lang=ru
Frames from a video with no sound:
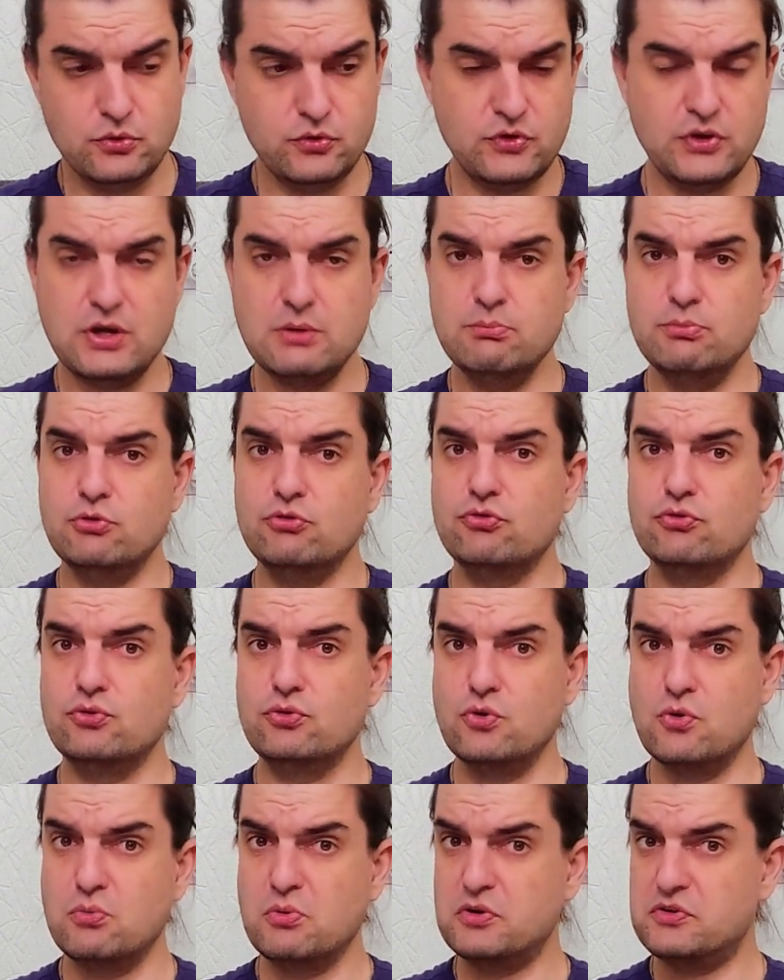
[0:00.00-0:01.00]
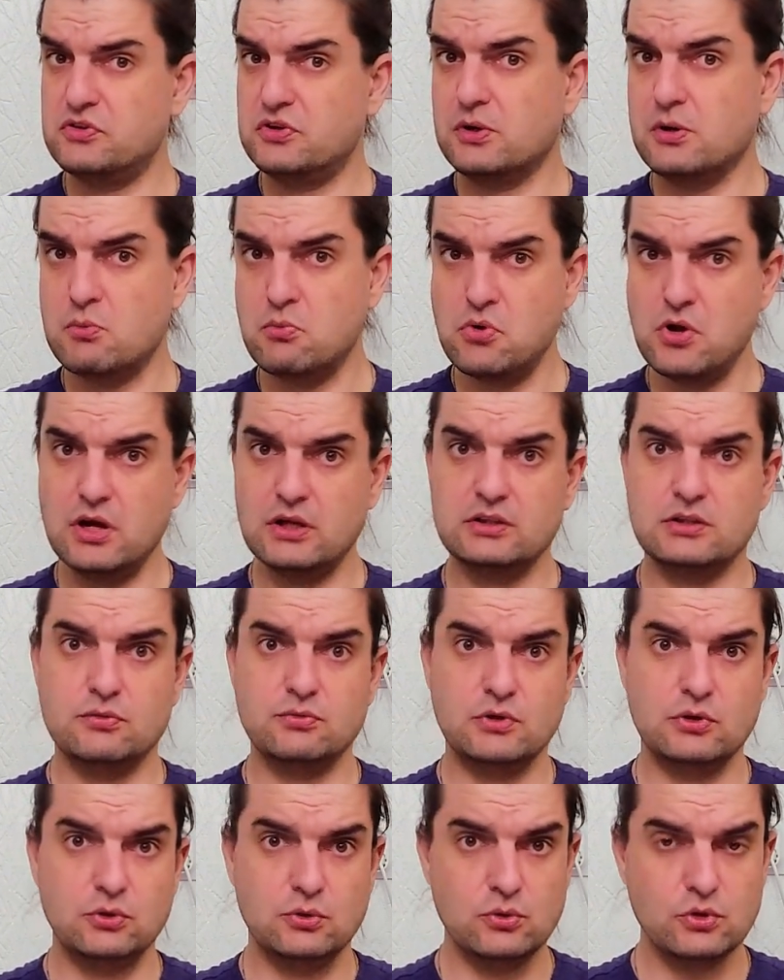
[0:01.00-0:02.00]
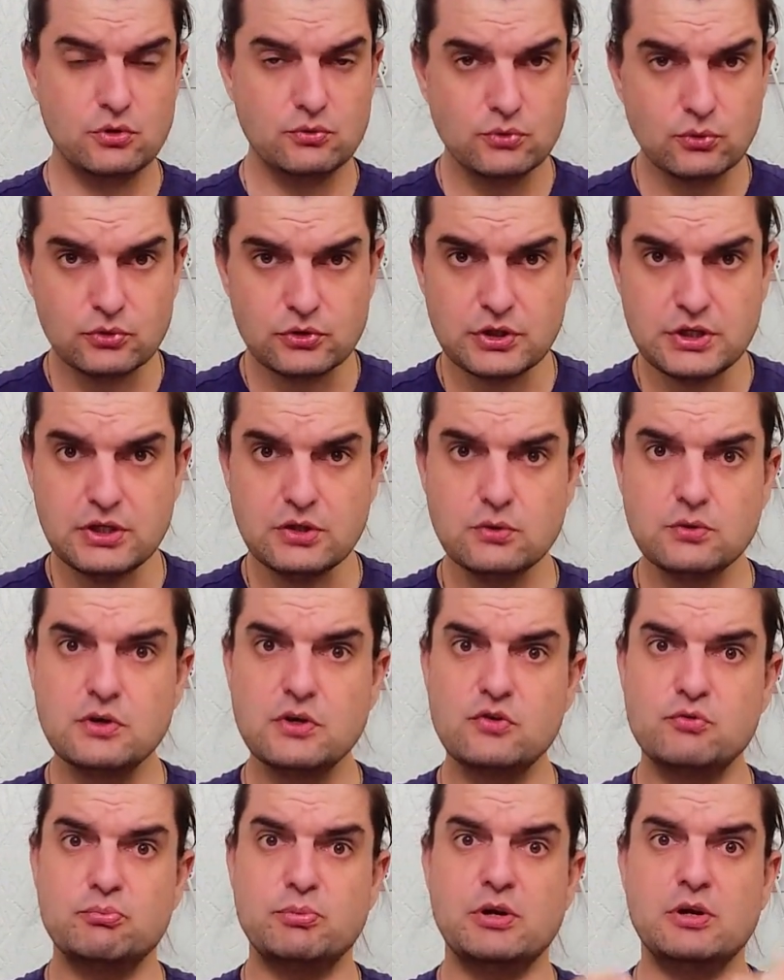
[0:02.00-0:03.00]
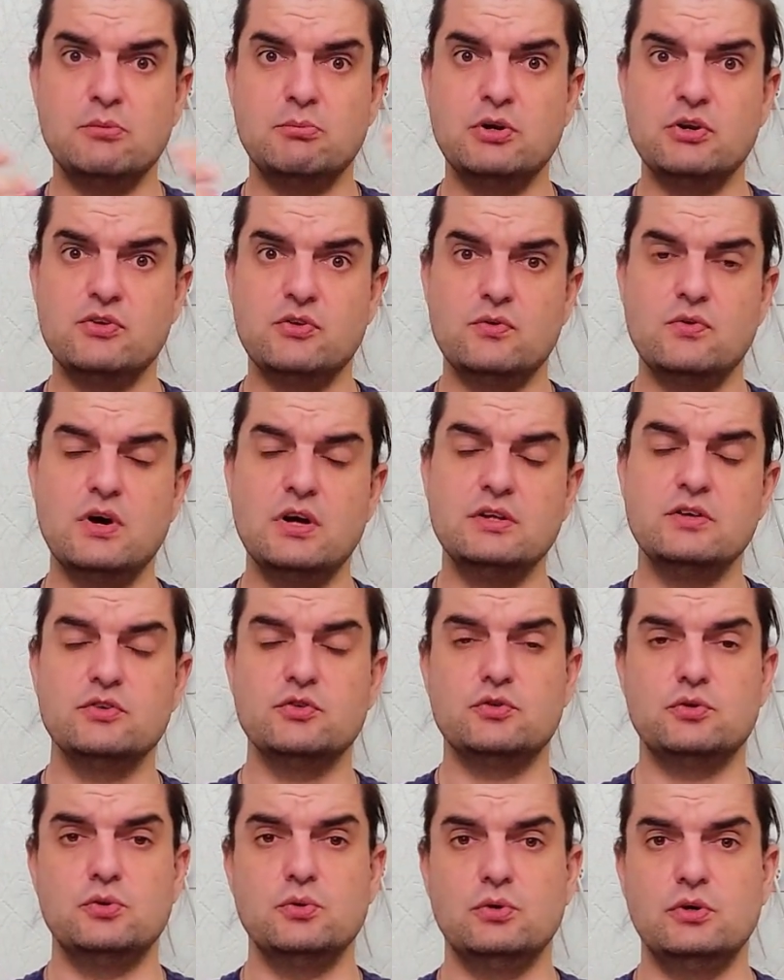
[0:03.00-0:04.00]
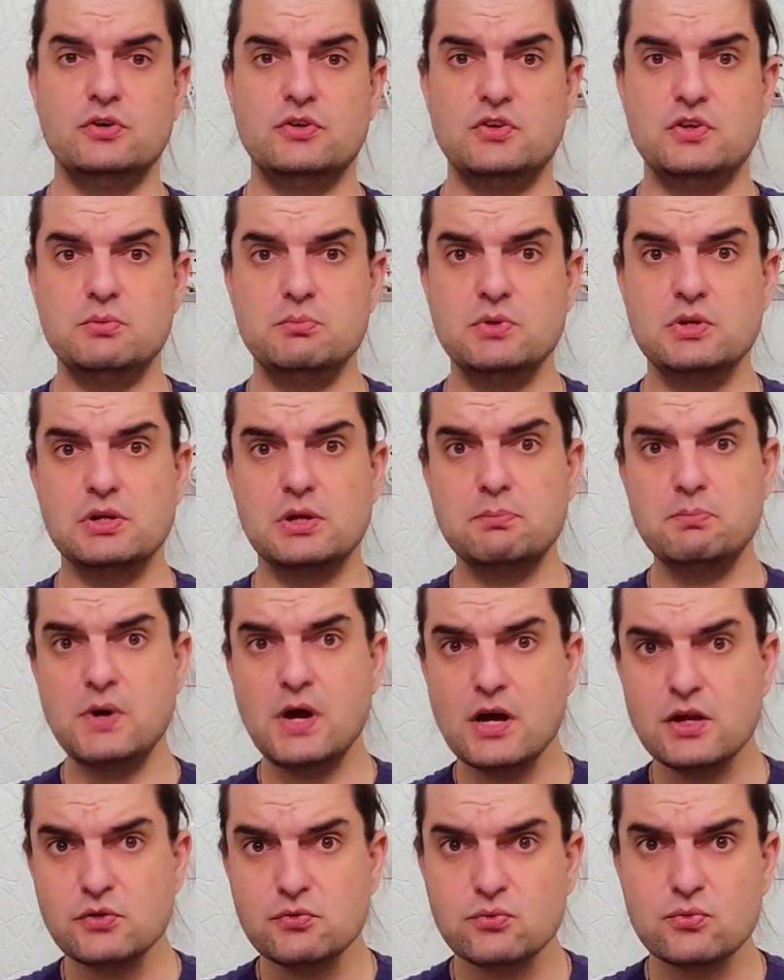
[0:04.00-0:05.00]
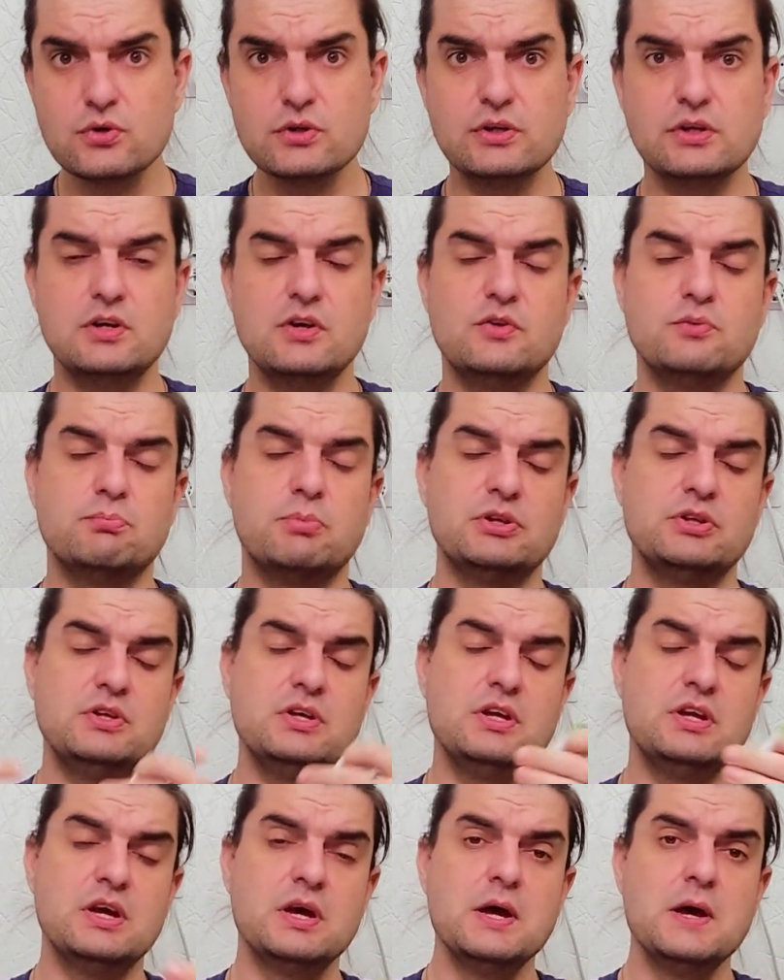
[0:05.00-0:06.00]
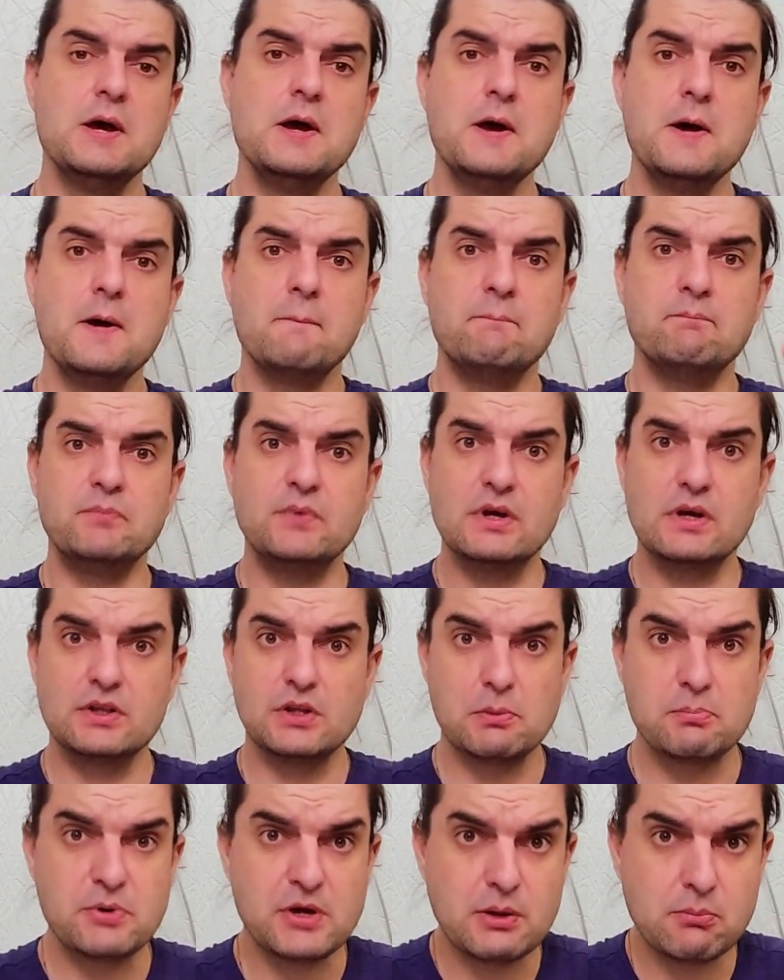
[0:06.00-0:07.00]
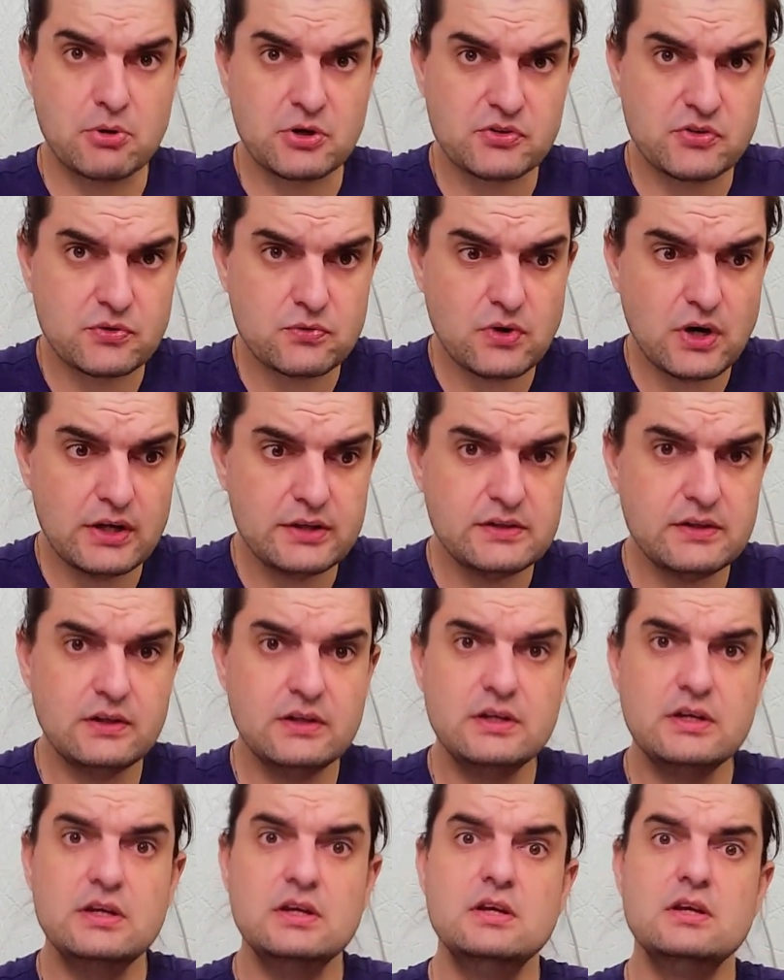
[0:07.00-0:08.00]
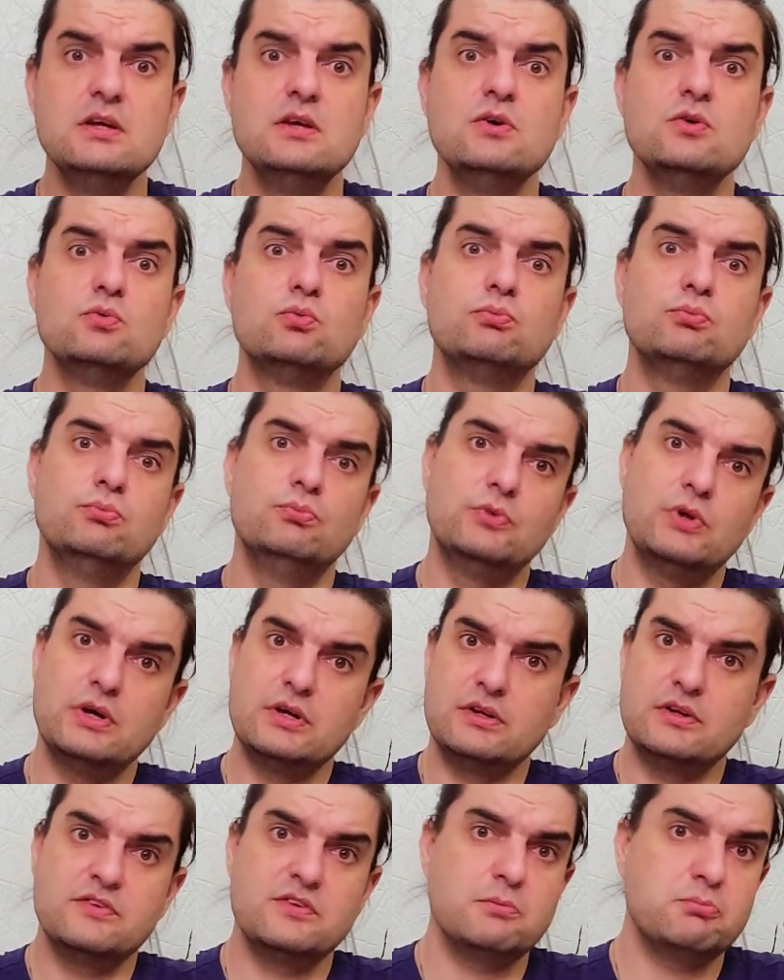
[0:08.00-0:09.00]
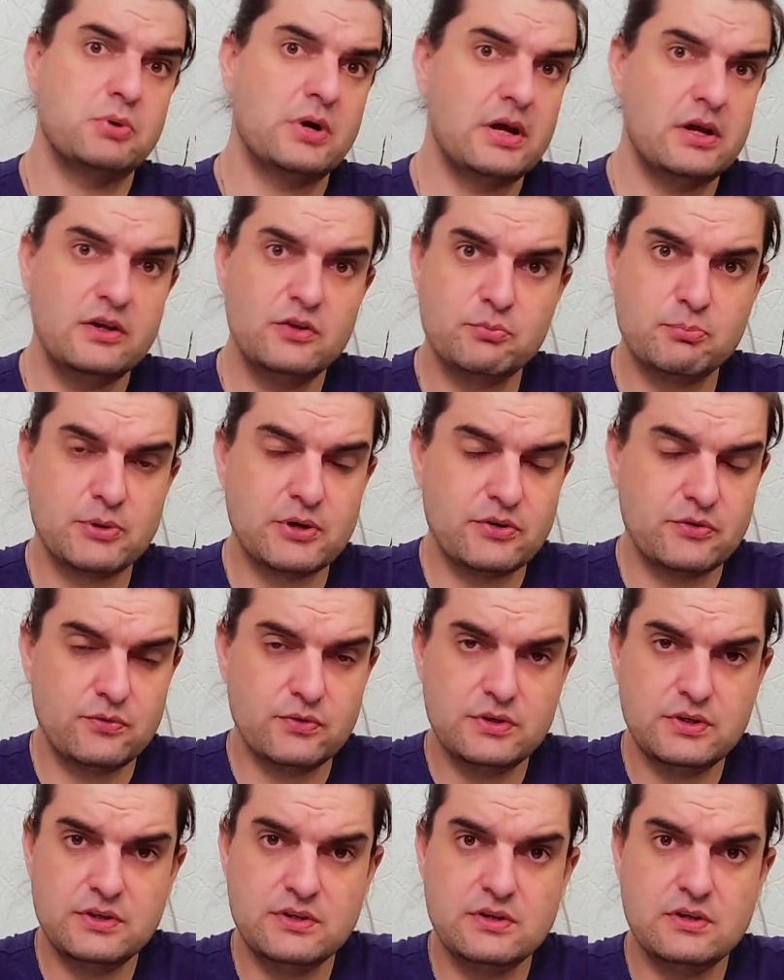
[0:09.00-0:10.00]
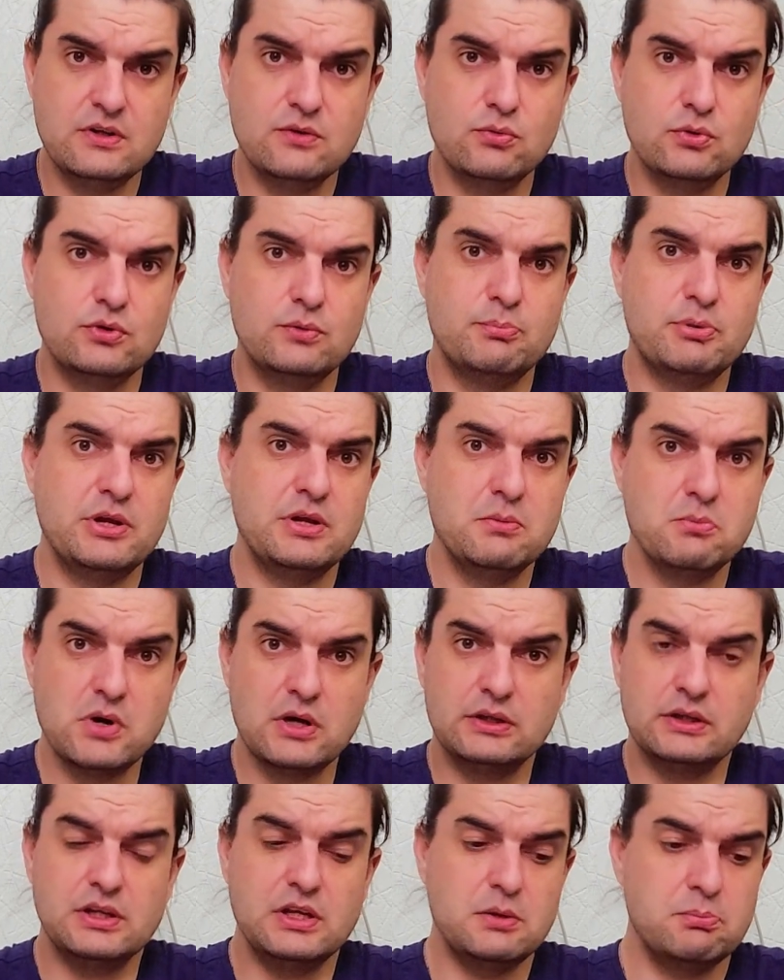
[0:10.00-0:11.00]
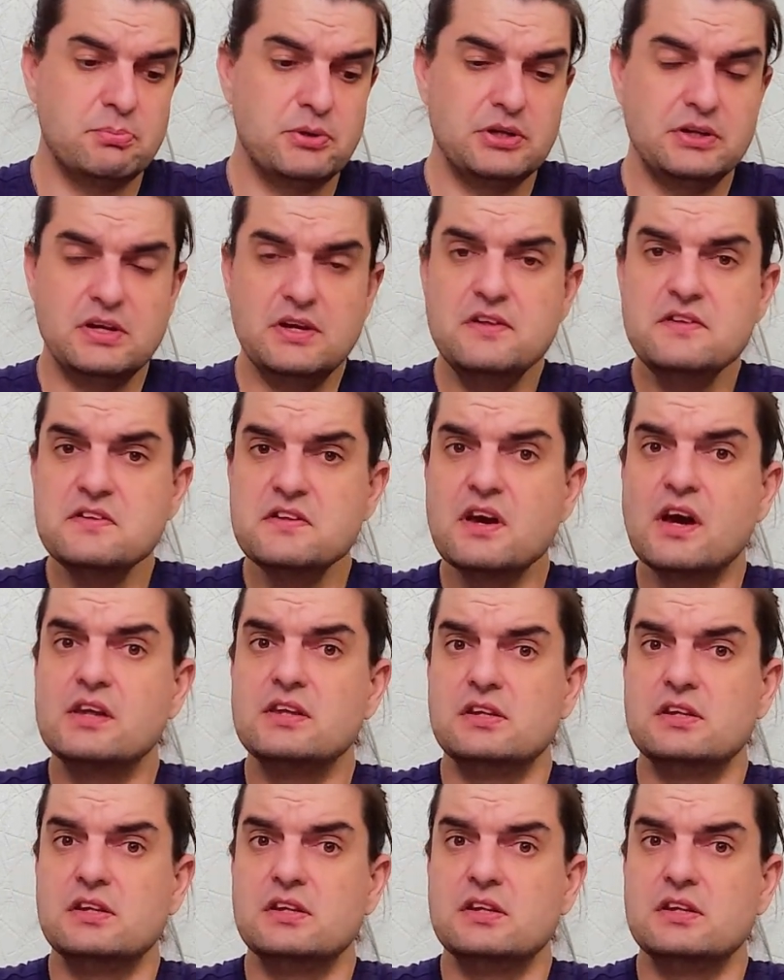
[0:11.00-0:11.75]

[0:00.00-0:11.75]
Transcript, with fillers: То есть там пишут емкость аккумуляторов, которые внутри, но есть преобразование с 3,7 на 5 вольт, есть потери э, на преобразователе И, наверное, запарились производители вот принимать такие претензии.